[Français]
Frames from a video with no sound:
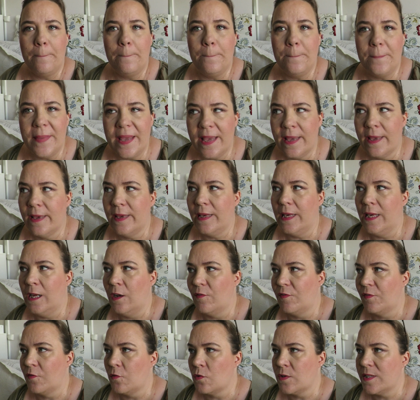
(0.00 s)
Mais
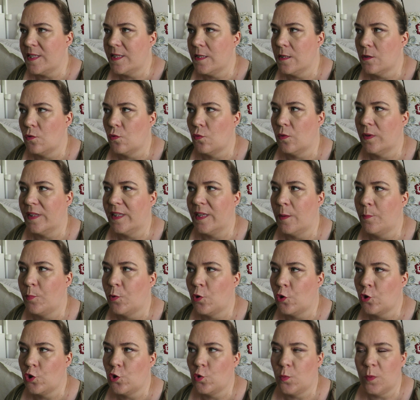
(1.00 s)
ils font aussi donc des
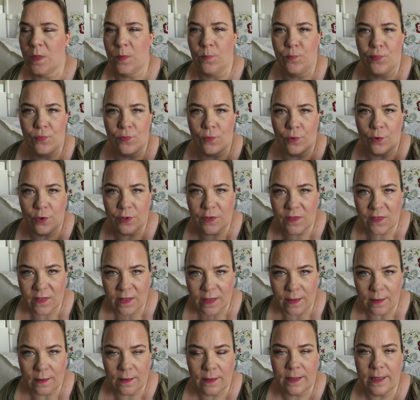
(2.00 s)
produits pour le
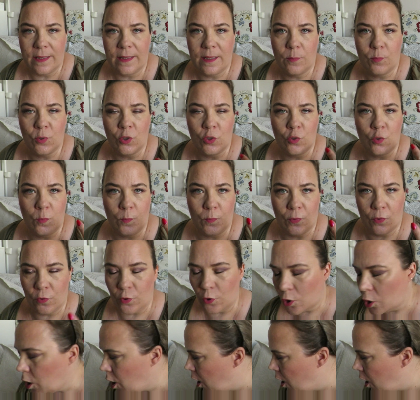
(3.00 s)
teint, il y a des produits pour le